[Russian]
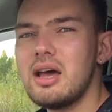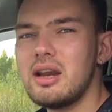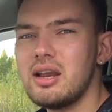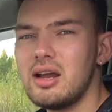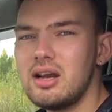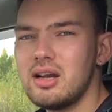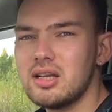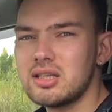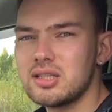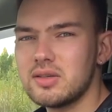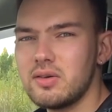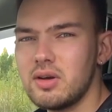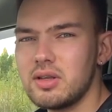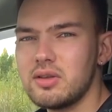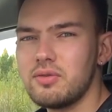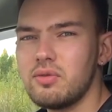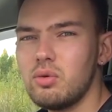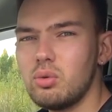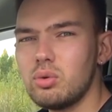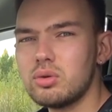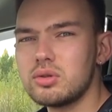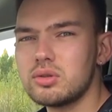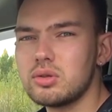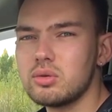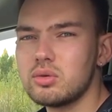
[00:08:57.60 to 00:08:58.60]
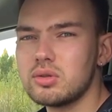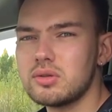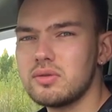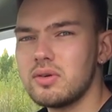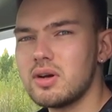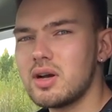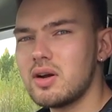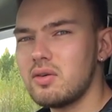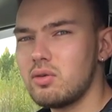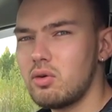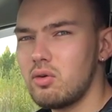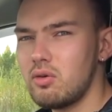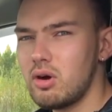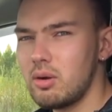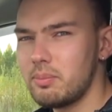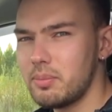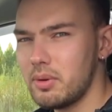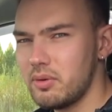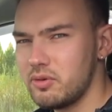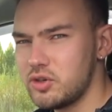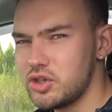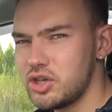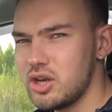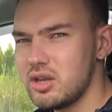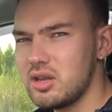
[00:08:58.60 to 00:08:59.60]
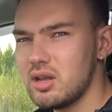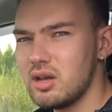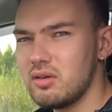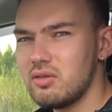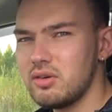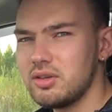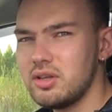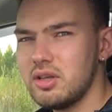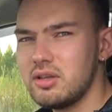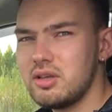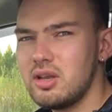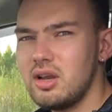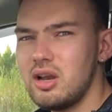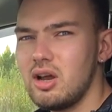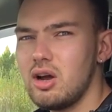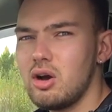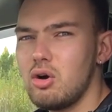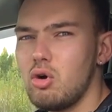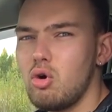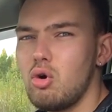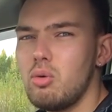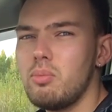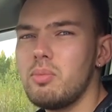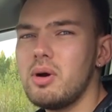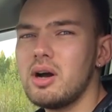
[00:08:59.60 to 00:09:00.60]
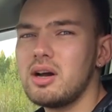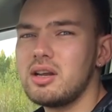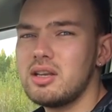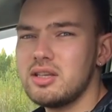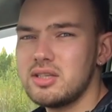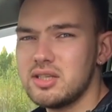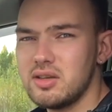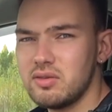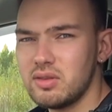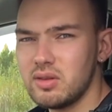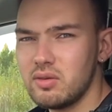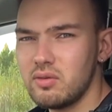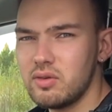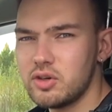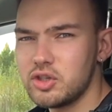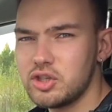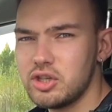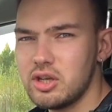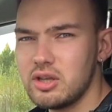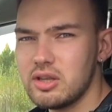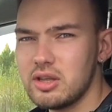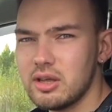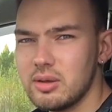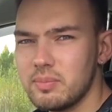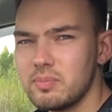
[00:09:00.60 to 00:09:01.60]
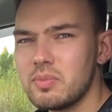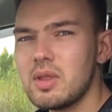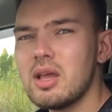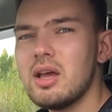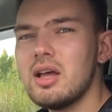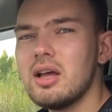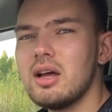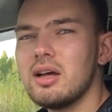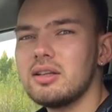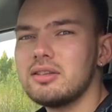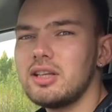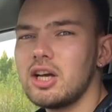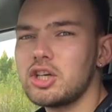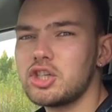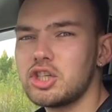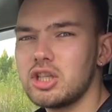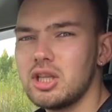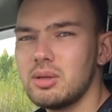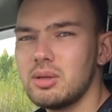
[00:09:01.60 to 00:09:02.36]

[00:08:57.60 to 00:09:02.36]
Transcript: реализовать функцию звукового оповещения водителя об агрессивном вождении. Также